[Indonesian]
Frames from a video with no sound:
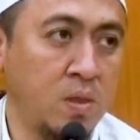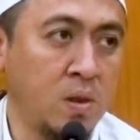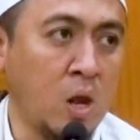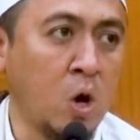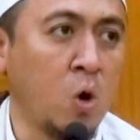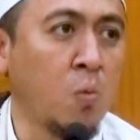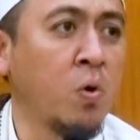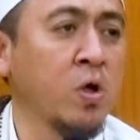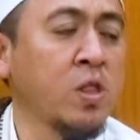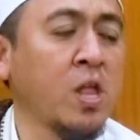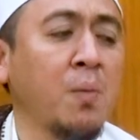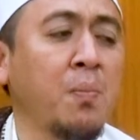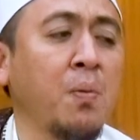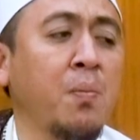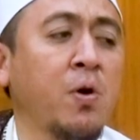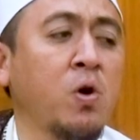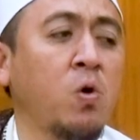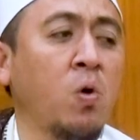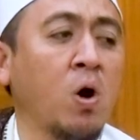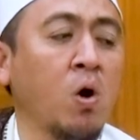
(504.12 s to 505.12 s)
Lalu buat apa
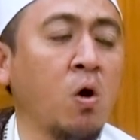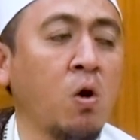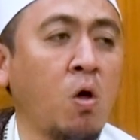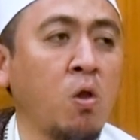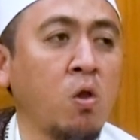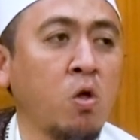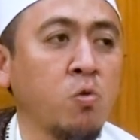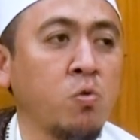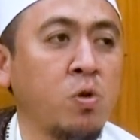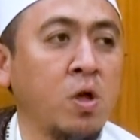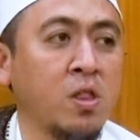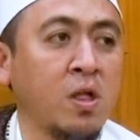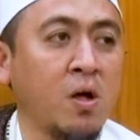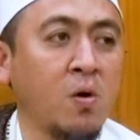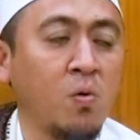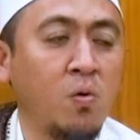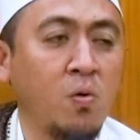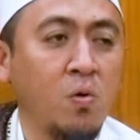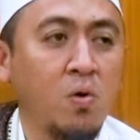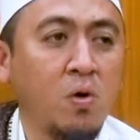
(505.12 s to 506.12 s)
berdoa kalau Allah sudah
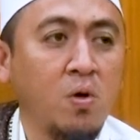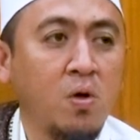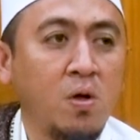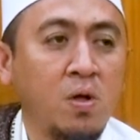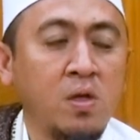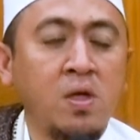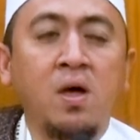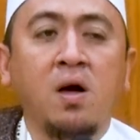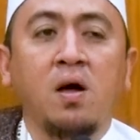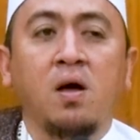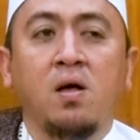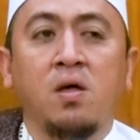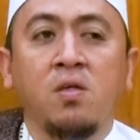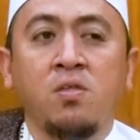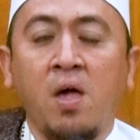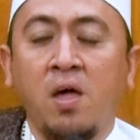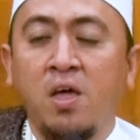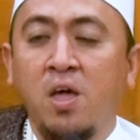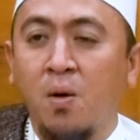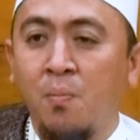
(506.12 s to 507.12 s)
tahu? Ya,
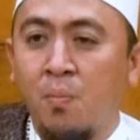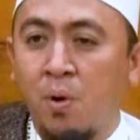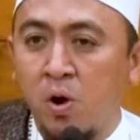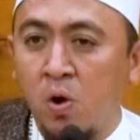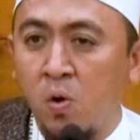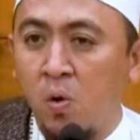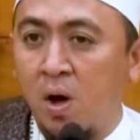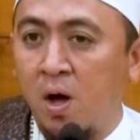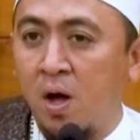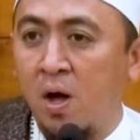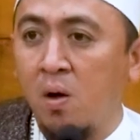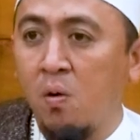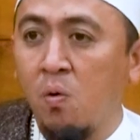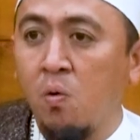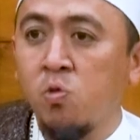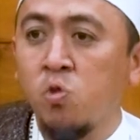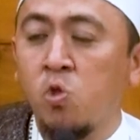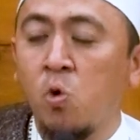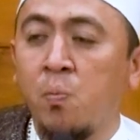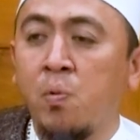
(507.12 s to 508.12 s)
saya berdoa
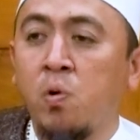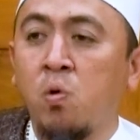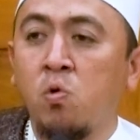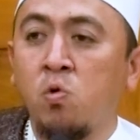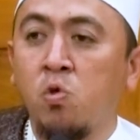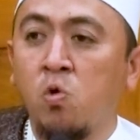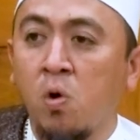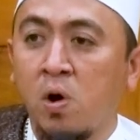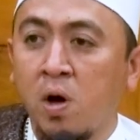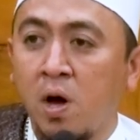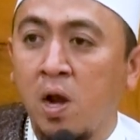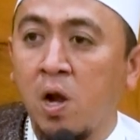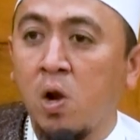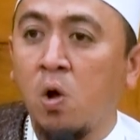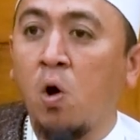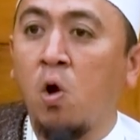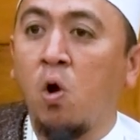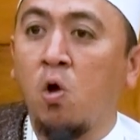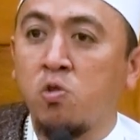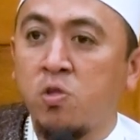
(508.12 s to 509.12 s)
untuk menunjukkan
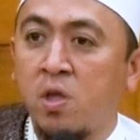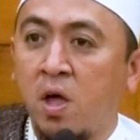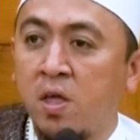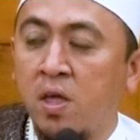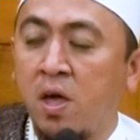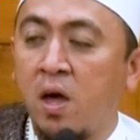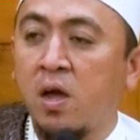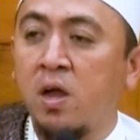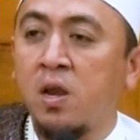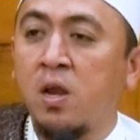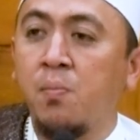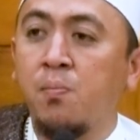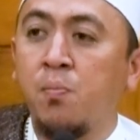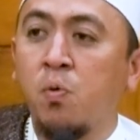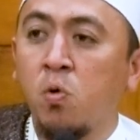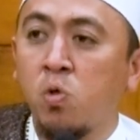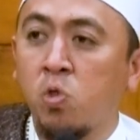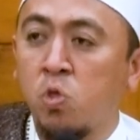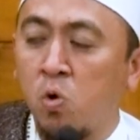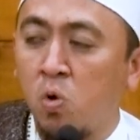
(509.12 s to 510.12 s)
kalau saya ini
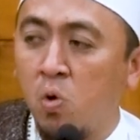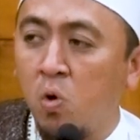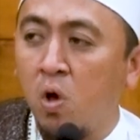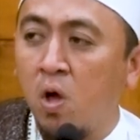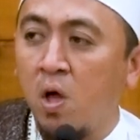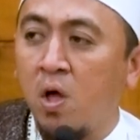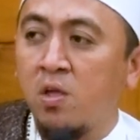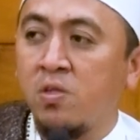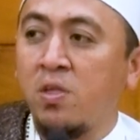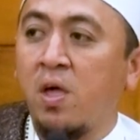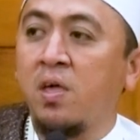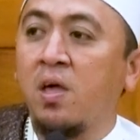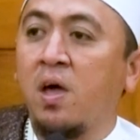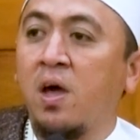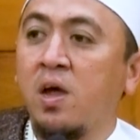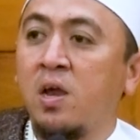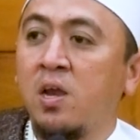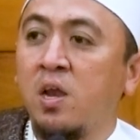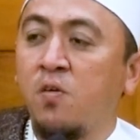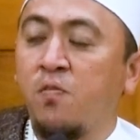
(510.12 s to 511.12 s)
butuh,
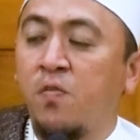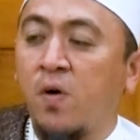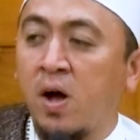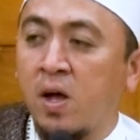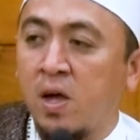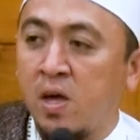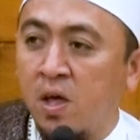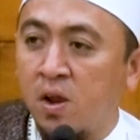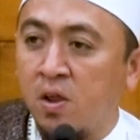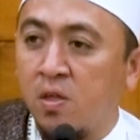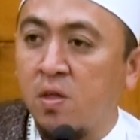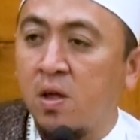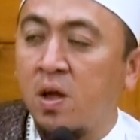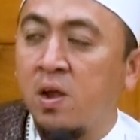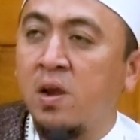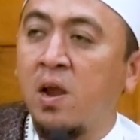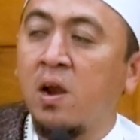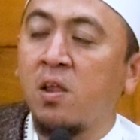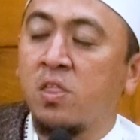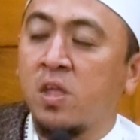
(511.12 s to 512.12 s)
saya ini fakir,
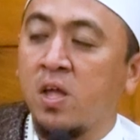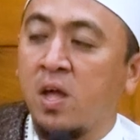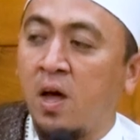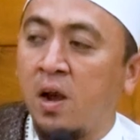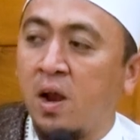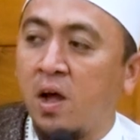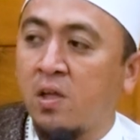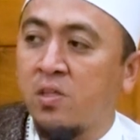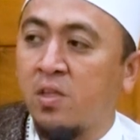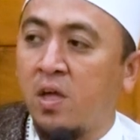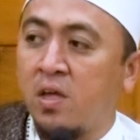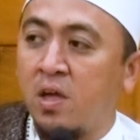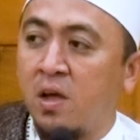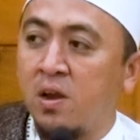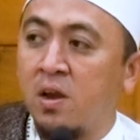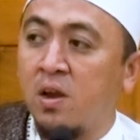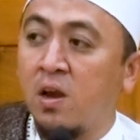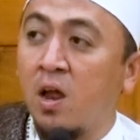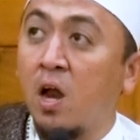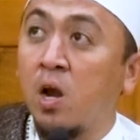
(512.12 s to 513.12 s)
dan sekarang saya
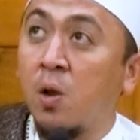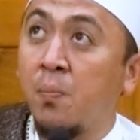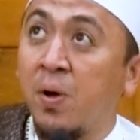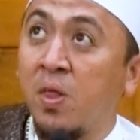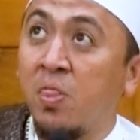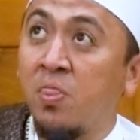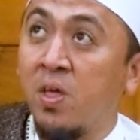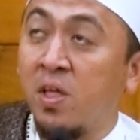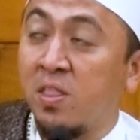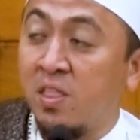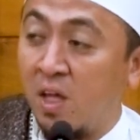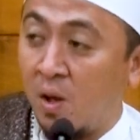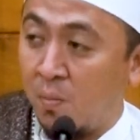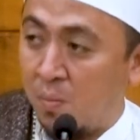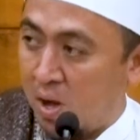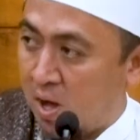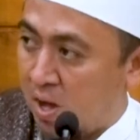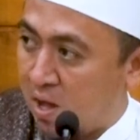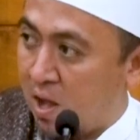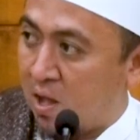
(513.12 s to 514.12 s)
di hadapan zat yang
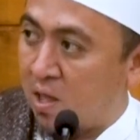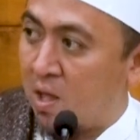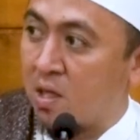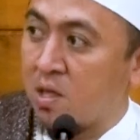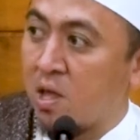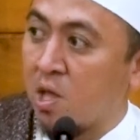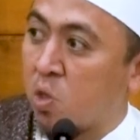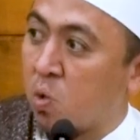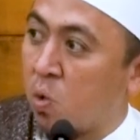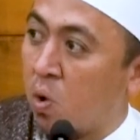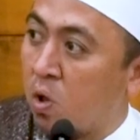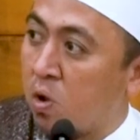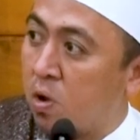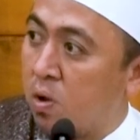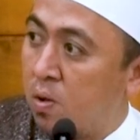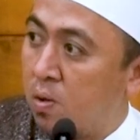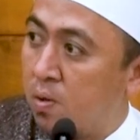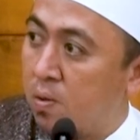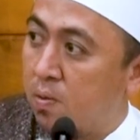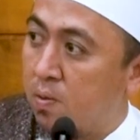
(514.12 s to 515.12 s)
maha kaya yaitu
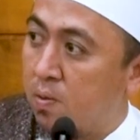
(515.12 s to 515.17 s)
Allah.